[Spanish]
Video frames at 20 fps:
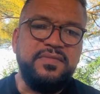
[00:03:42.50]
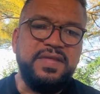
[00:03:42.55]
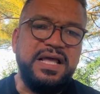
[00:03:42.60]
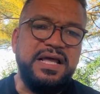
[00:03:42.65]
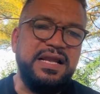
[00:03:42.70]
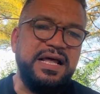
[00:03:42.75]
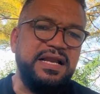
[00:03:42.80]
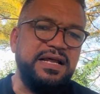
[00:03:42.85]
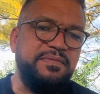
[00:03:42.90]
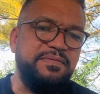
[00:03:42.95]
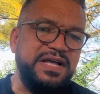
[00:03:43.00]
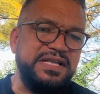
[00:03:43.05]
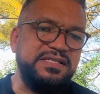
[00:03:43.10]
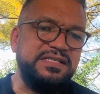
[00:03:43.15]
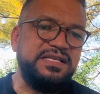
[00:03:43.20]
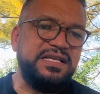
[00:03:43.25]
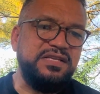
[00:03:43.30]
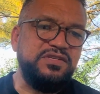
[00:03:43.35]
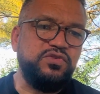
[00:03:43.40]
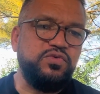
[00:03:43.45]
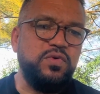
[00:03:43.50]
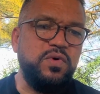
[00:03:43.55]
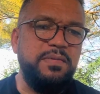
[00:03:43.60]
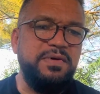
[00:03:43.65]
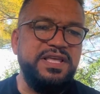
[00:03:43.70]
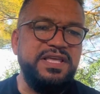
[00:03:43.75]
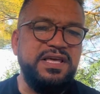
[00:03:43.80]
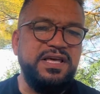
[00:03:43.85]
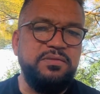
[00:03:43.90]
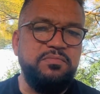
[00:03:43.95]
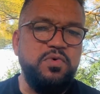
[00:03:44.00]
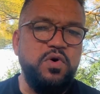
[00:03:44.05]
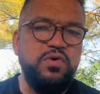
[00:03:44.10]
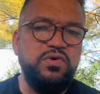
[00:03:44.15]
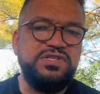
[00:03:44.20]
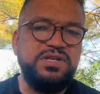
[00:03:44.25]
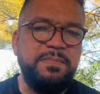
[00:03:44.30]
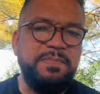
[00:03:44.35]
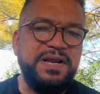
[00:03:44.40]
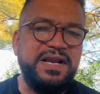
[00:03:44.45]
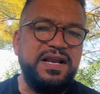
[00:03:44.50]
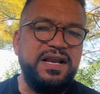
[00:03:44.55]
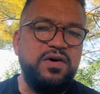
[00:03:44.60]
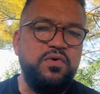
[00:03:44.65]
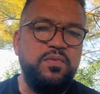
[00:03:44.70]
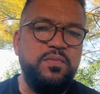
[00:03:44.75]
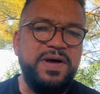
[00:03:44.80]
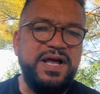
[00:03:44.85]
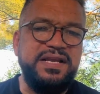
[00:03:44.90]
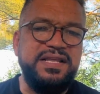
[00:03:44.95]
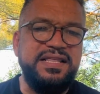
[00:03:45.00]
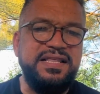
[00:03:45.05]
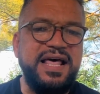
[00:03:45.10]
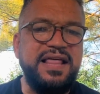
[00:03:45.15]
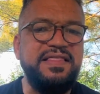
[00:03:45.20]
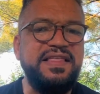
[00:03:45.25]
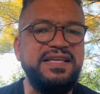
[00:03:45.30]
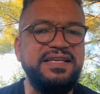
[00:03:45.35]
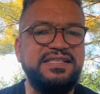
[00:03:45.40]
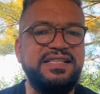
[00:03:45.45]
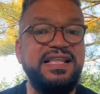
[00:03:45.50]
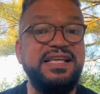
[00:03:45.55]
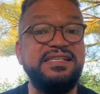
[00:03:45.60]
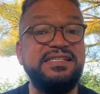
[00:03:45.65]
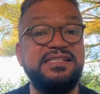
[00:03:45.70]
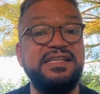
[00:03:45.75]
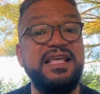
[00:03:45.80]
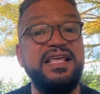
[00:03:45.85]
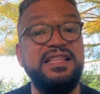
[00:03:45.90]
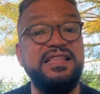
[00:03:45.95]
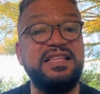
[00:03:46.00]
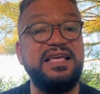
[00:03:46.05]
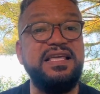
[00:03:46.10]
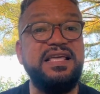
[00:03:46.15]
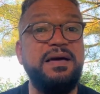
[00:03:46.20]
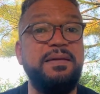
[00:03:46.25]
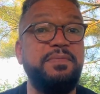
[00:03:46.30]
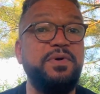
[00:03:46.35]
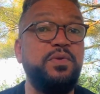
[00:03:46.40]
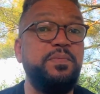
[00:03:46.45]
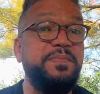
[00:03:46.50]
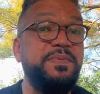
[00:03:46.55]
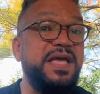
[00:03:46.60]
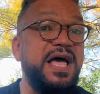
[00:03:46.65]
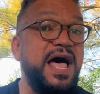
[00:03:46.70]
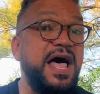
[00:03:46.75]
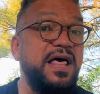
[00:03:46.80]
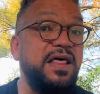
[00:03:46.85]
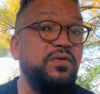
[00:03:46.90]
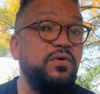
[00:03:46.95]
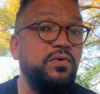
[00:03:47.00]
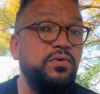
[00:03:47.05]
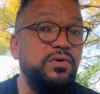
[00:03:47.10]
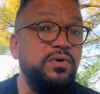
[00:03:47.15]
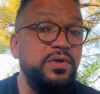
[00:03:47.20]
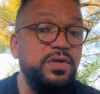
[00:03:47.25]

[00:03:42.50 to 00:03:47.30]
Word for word: La alabanza es suave y hermosa para la humanidad, es decente y apropiado